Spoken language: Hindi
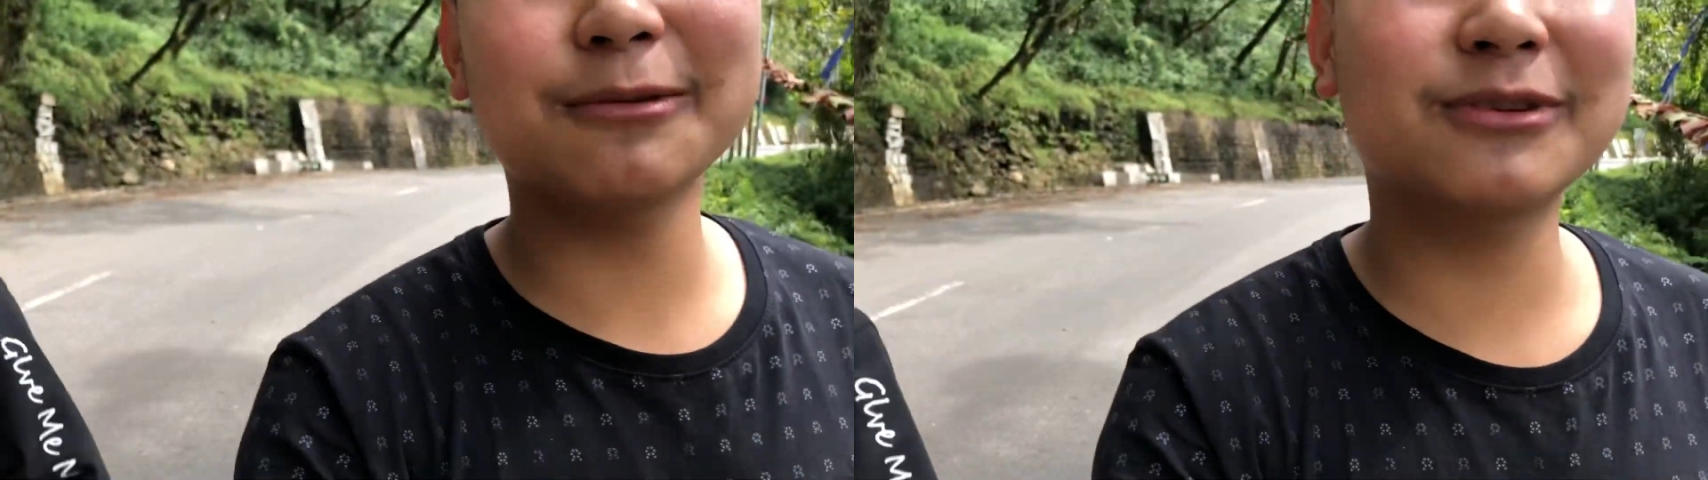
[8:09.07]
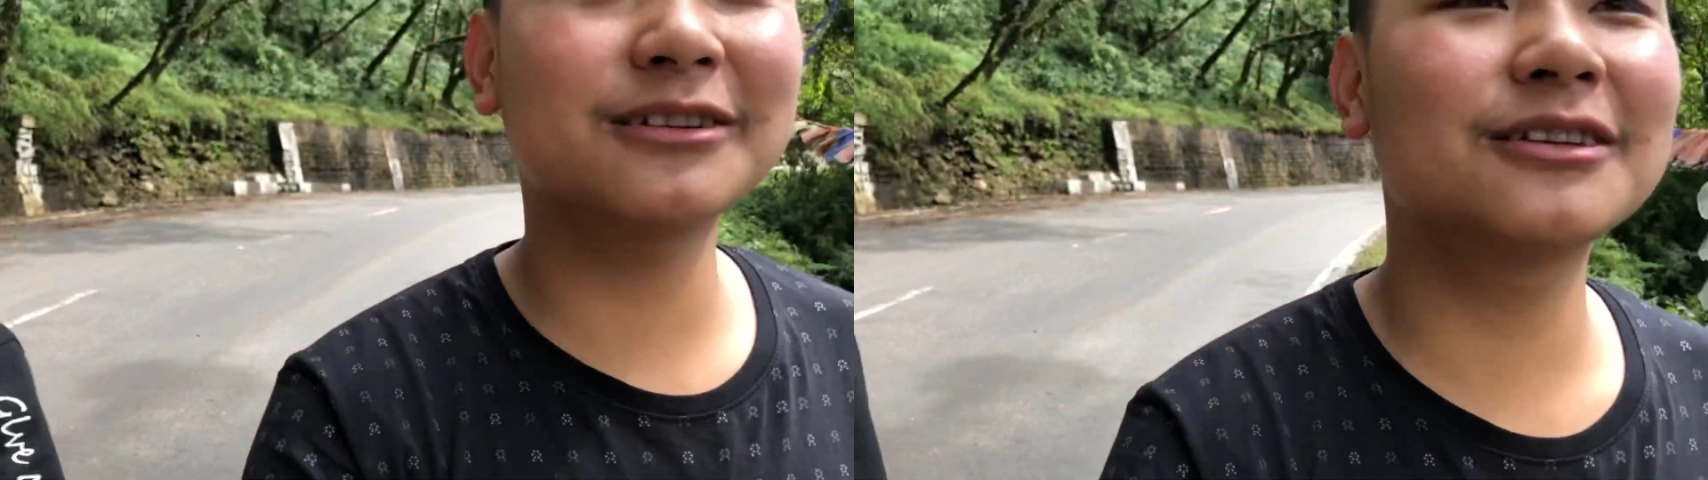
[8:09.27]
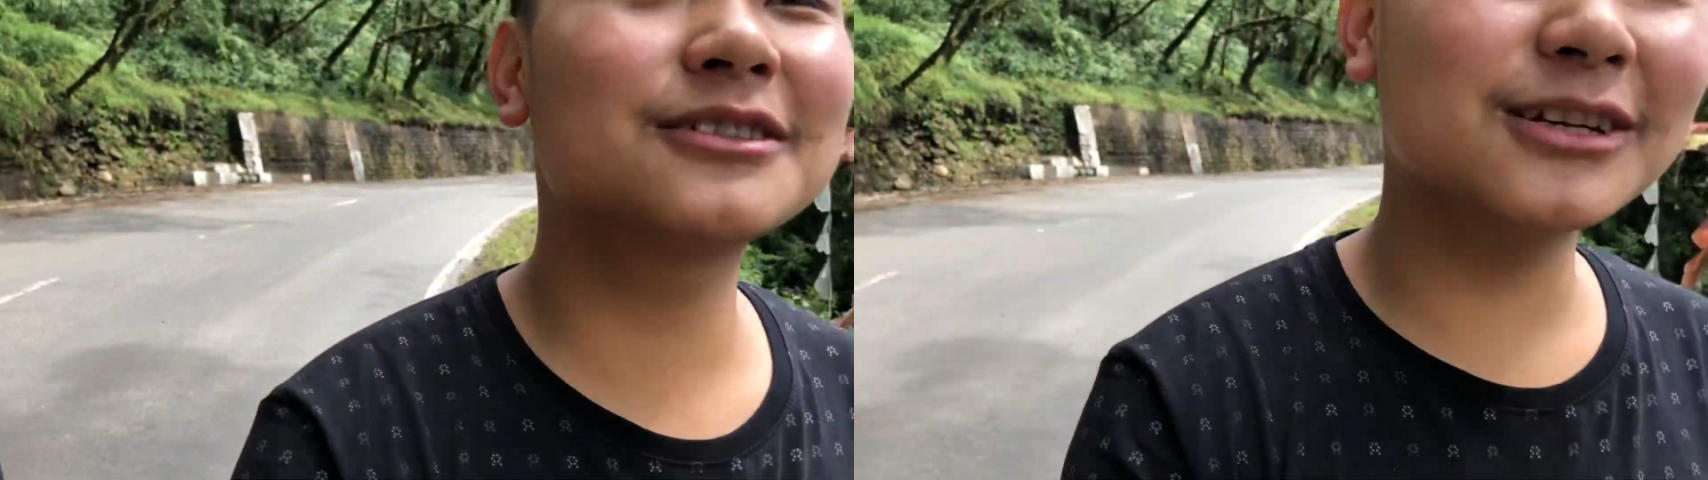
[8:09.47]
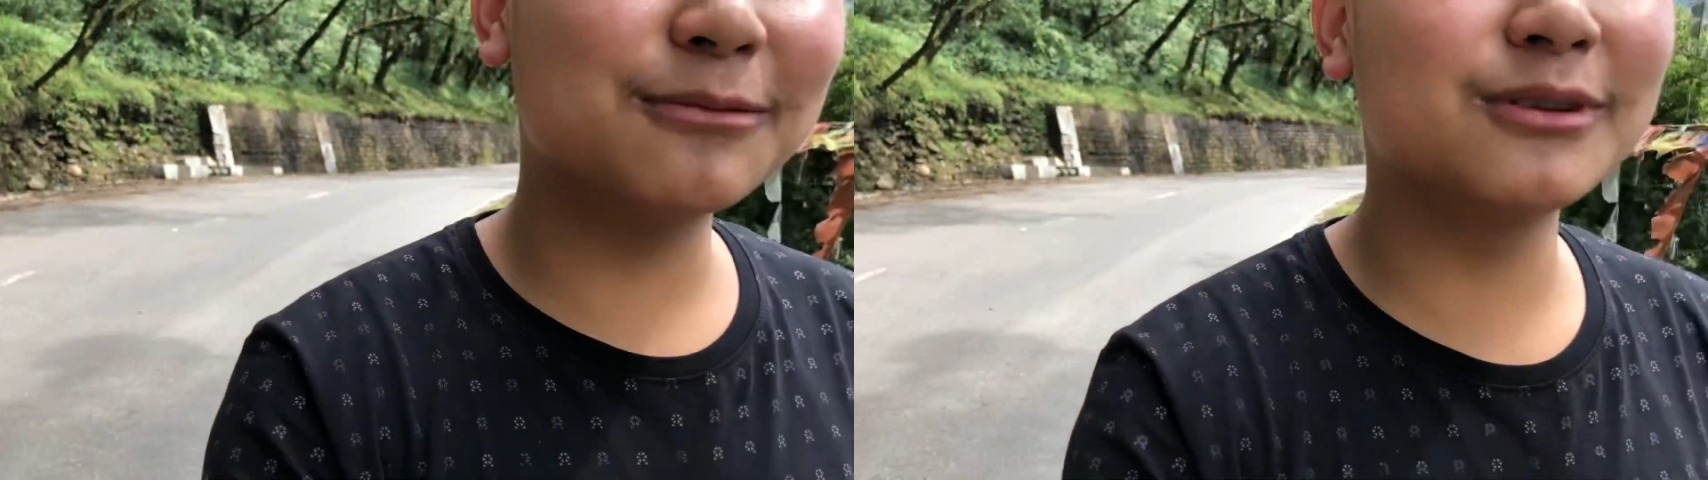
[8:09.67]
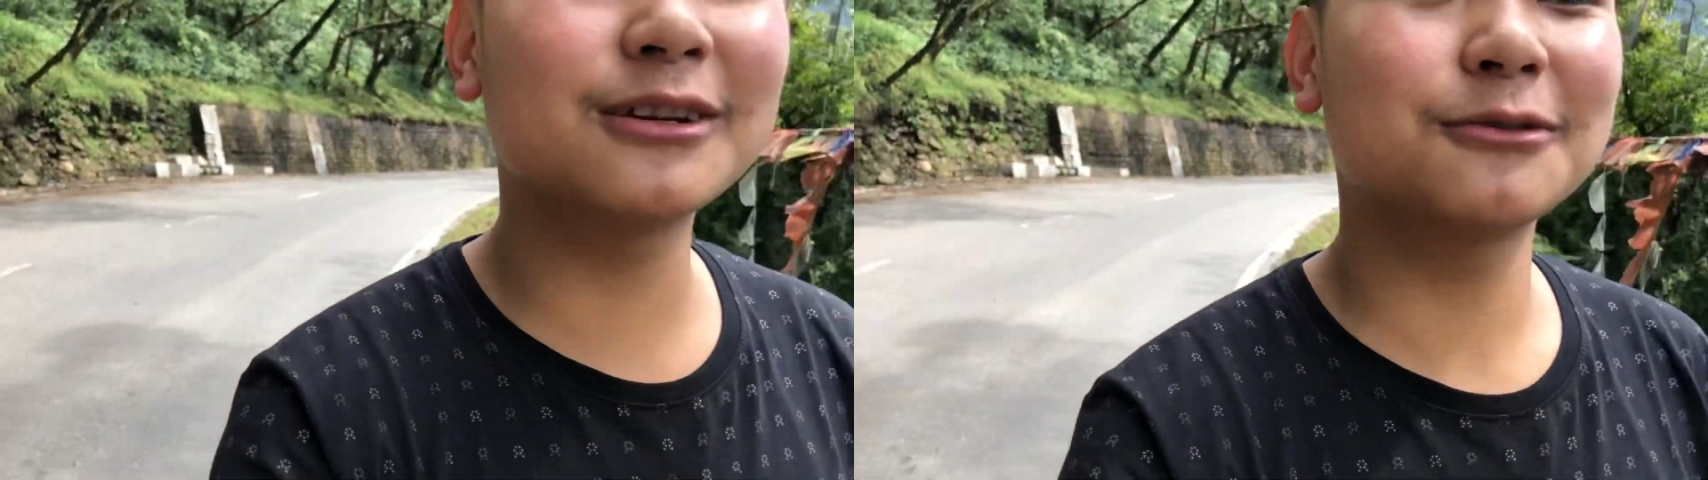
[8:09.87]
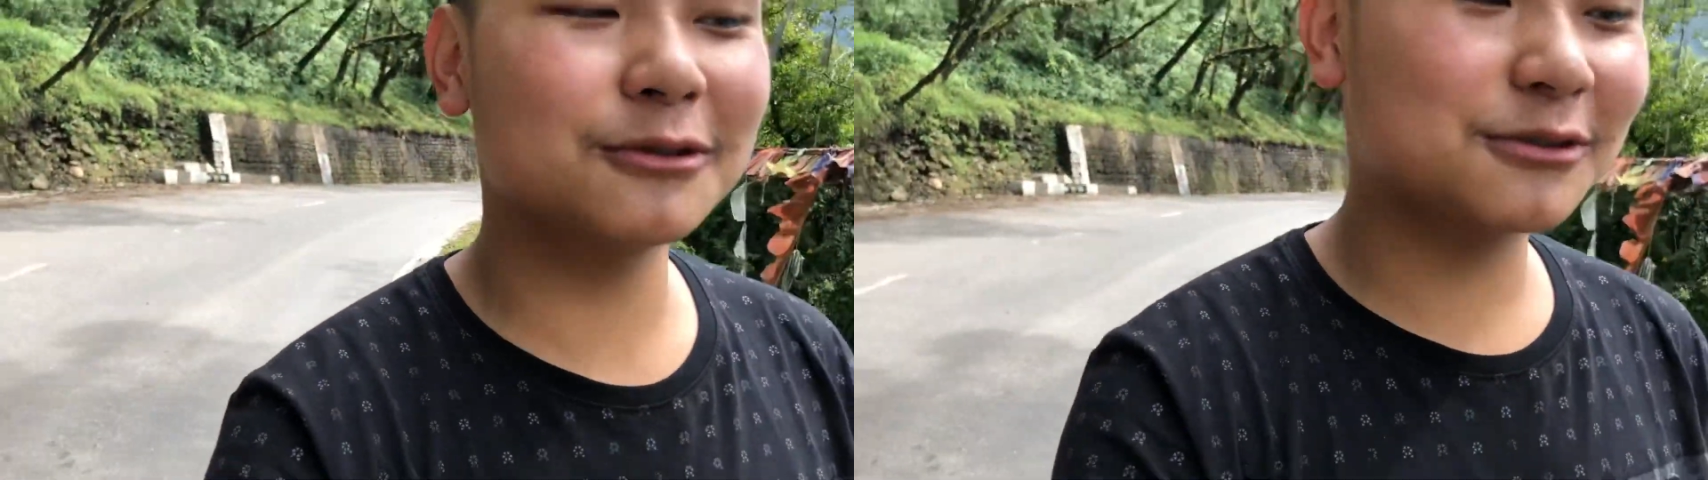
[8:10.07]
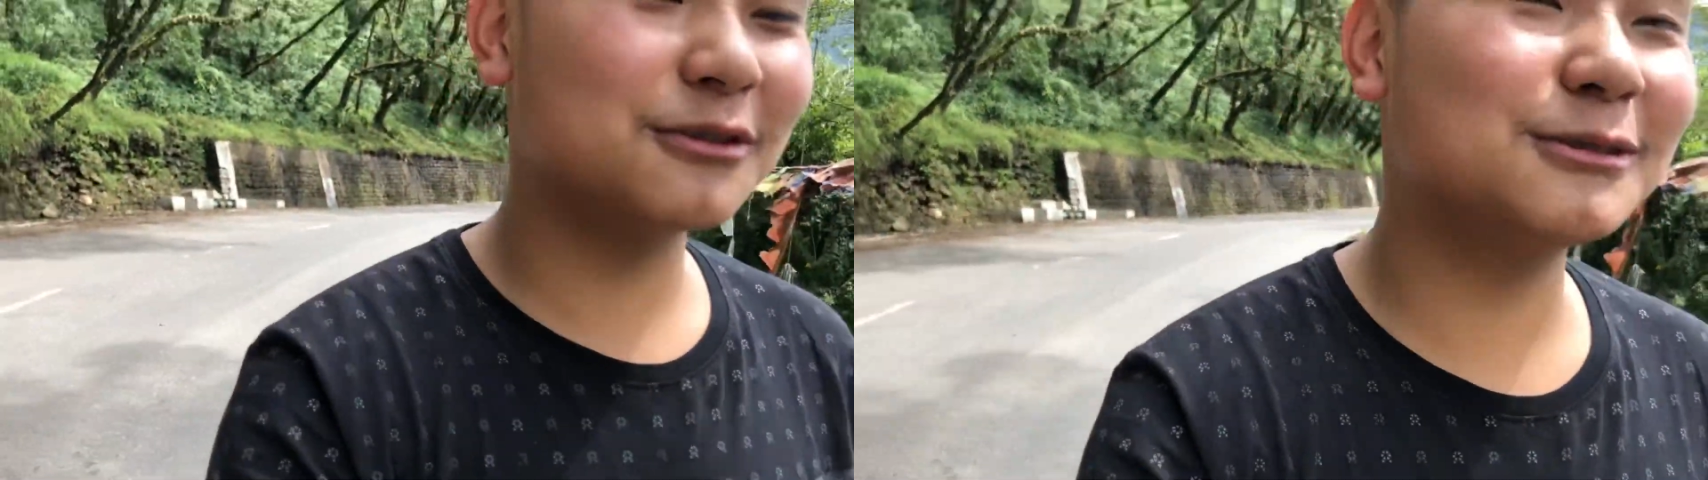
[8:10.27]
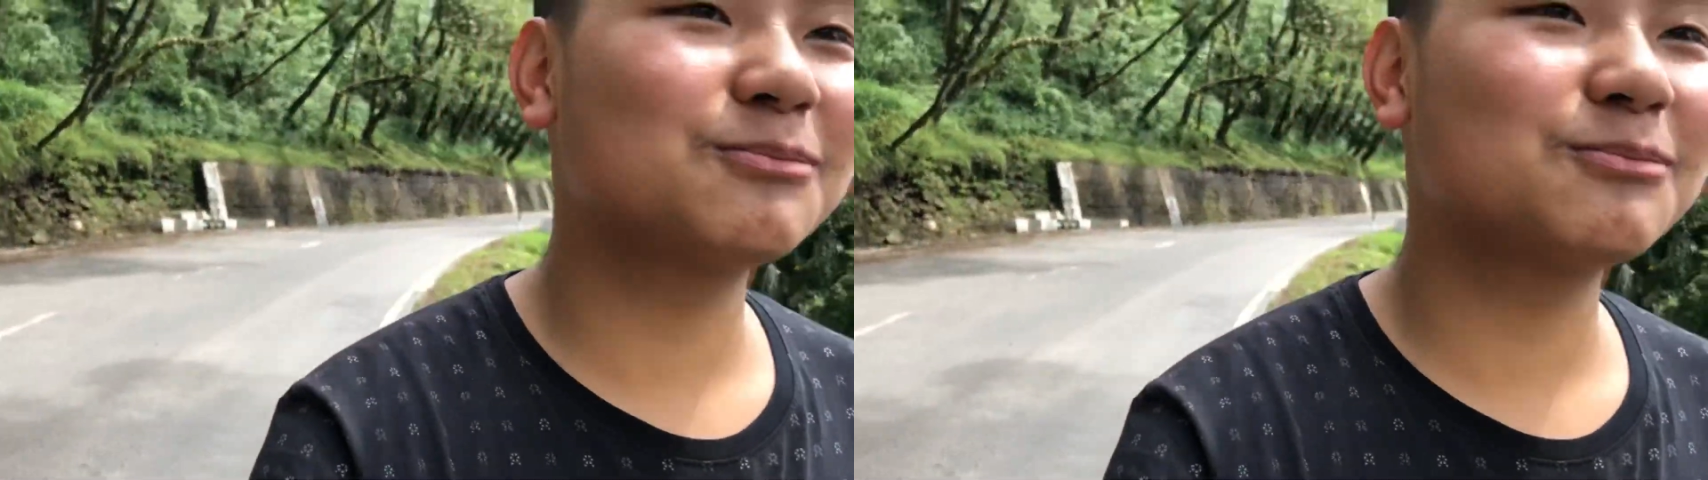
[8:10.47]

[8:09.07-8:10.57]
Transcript: कर दीजिए मेरे दोस्त को